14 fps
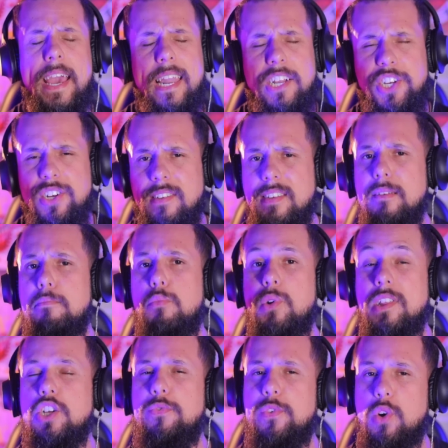ele tinha, sim,
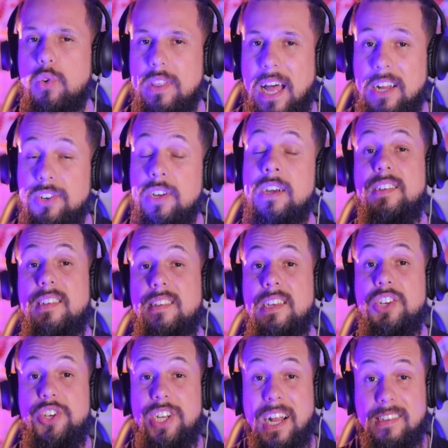muita dificuldade de se
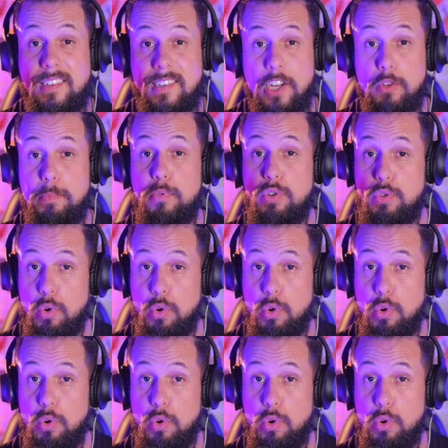sentir aceito por